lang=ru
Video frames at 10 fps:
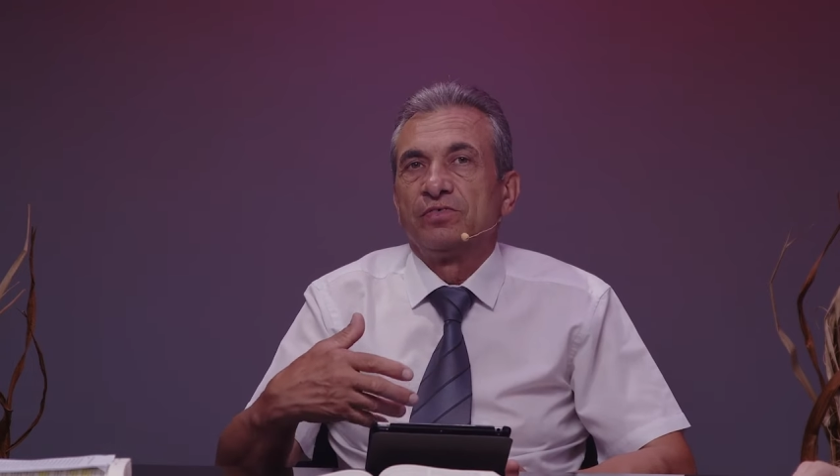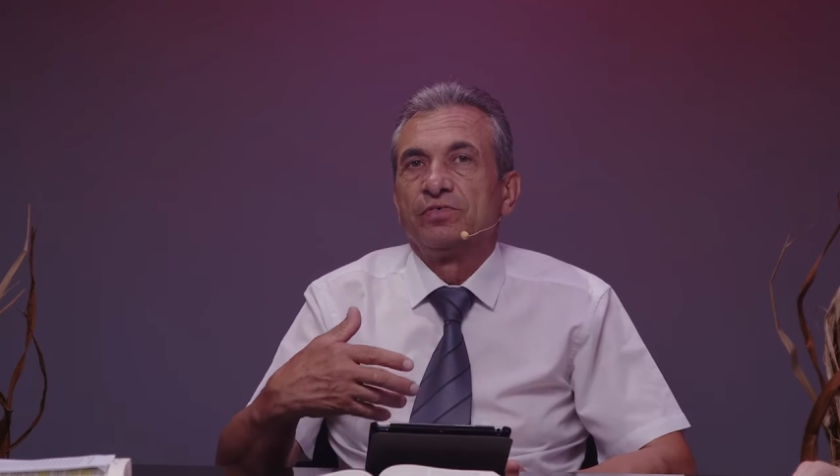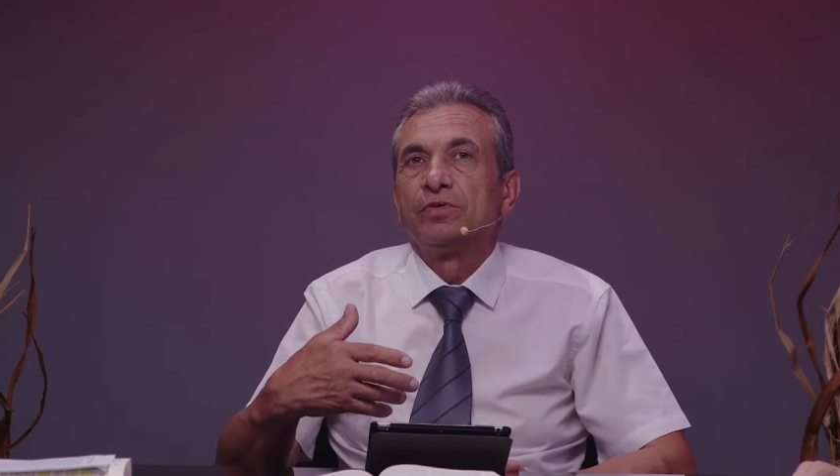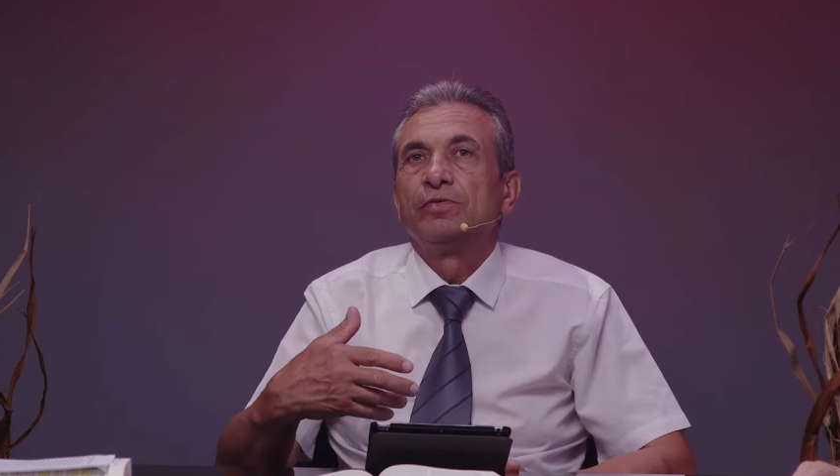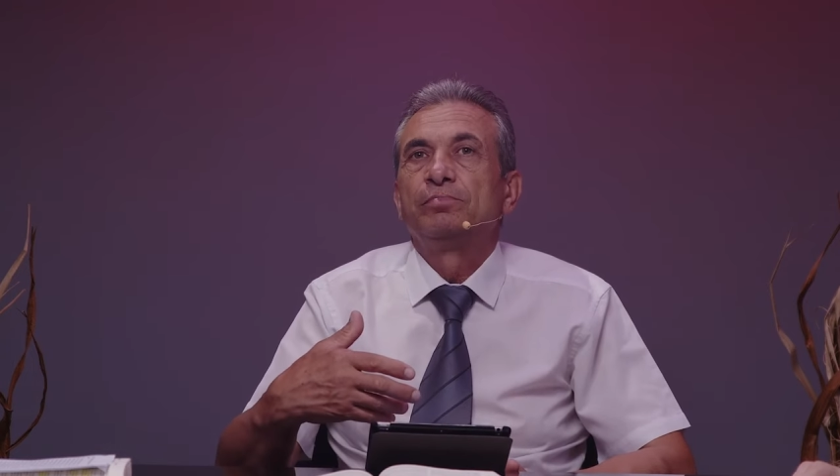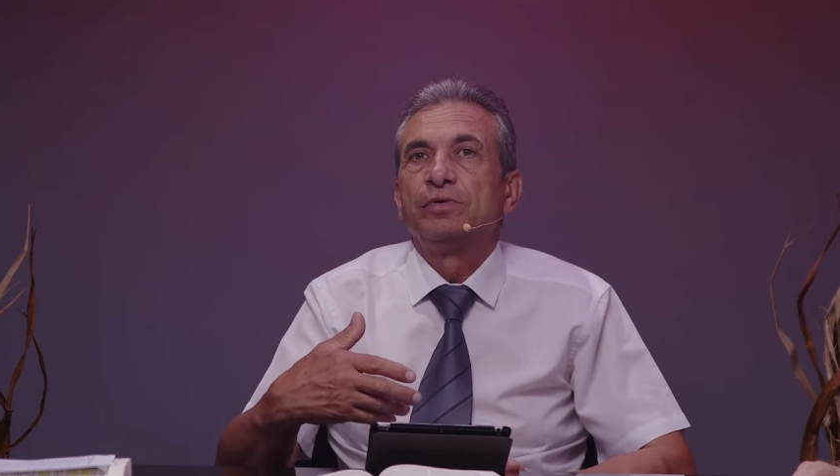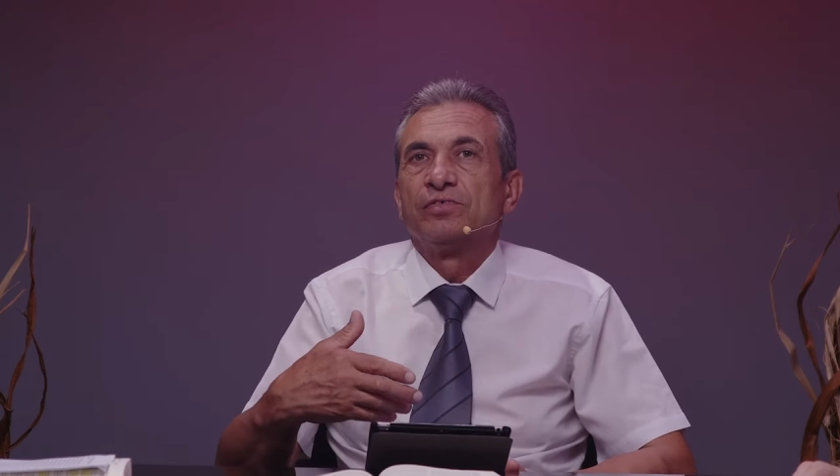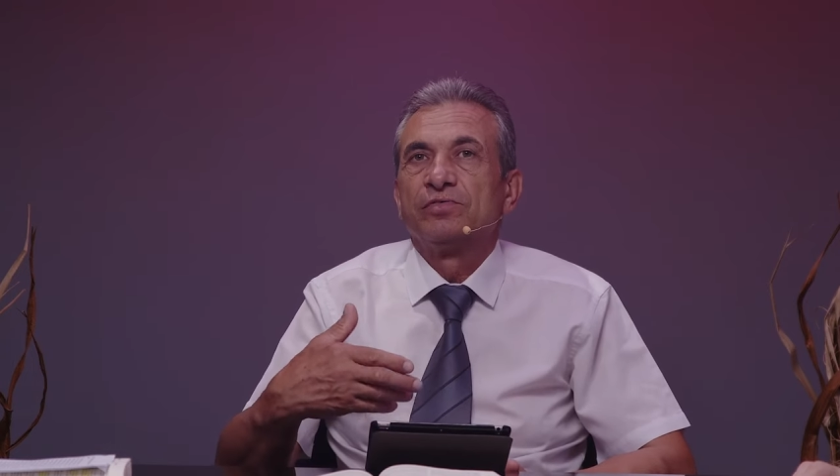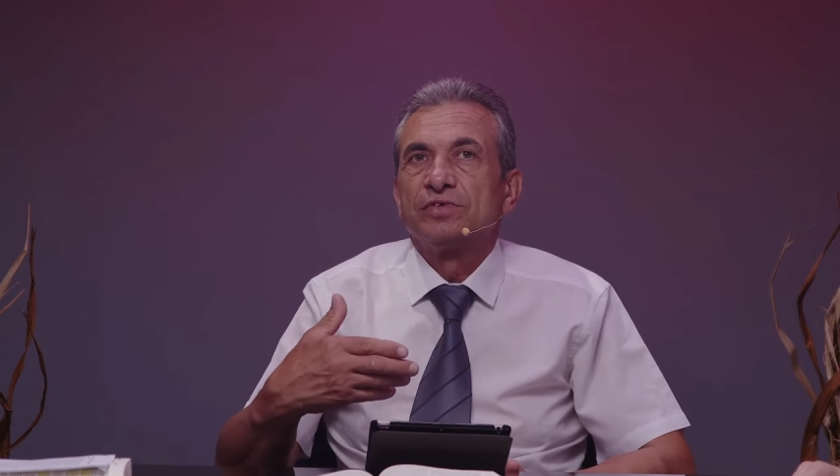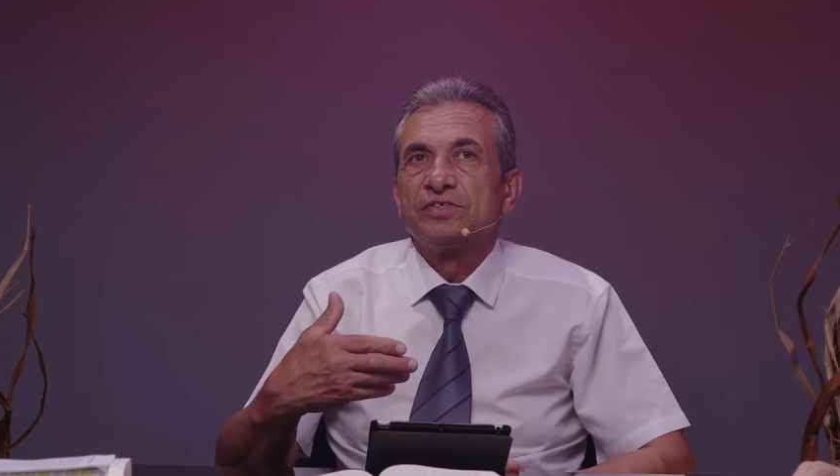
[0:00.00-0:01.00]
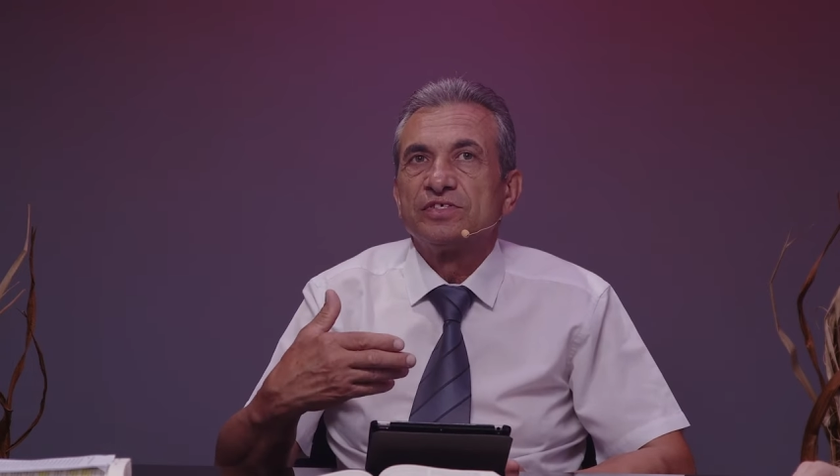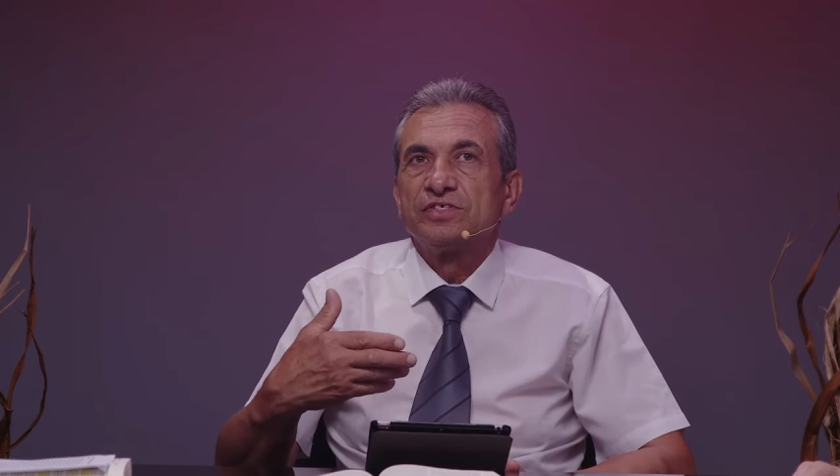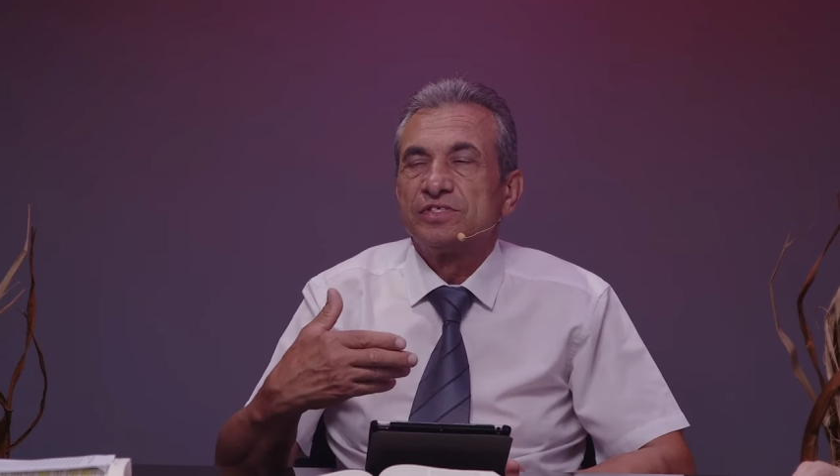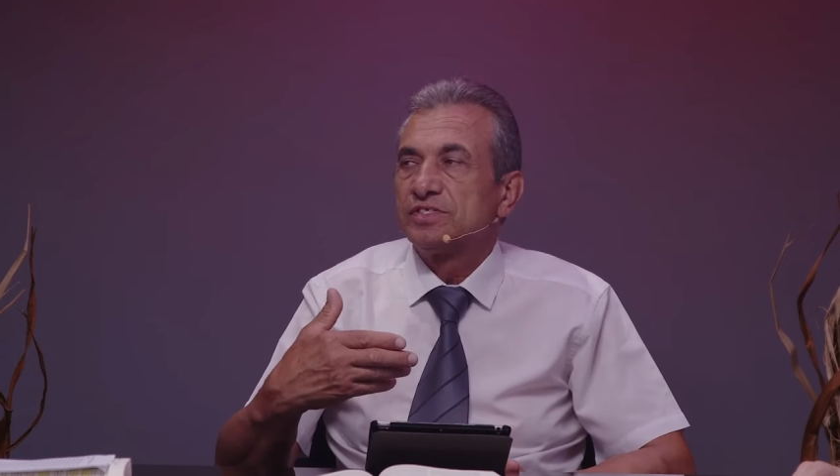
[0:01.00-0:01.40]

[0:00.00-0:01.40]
перво, перво,